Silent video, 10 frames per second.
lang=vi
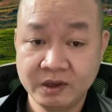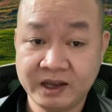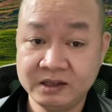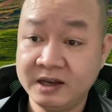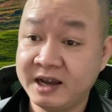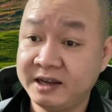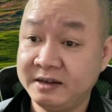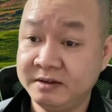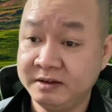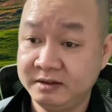Cái thứ
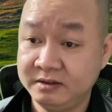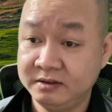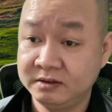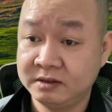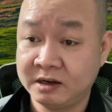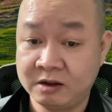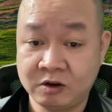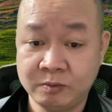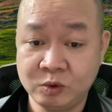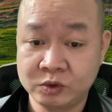hai nữa rằng là
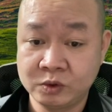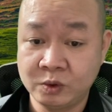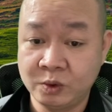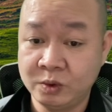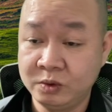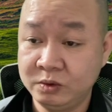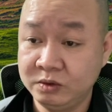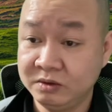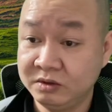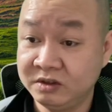có một số
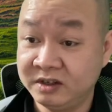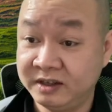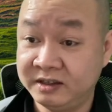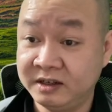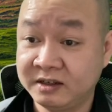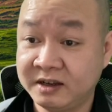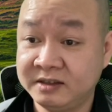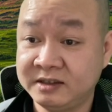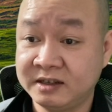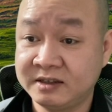người trên kênh
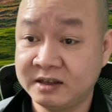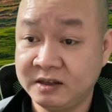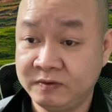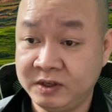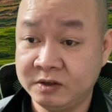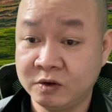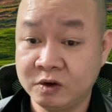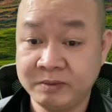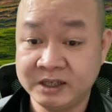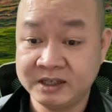Trang Trang TV có
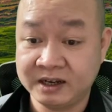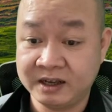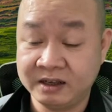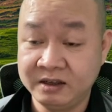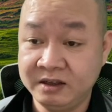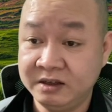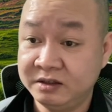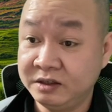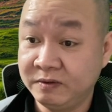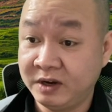comment rằng là
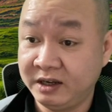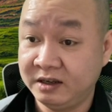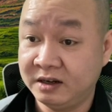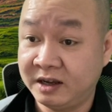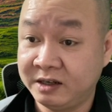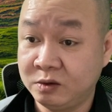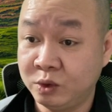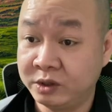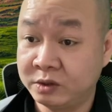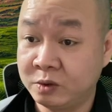như vậy là anh
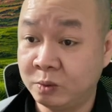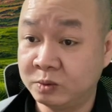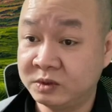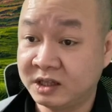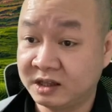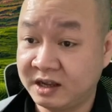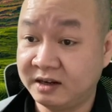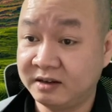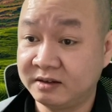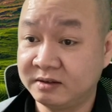đuổi cùng giết tận
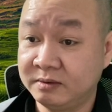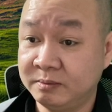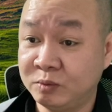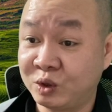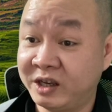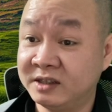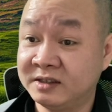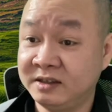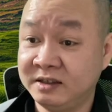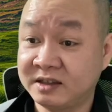một nghệ
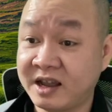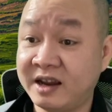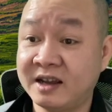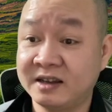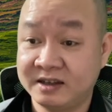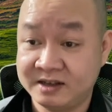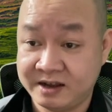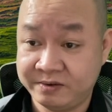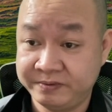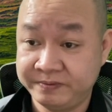sĩ tài năng hay sao.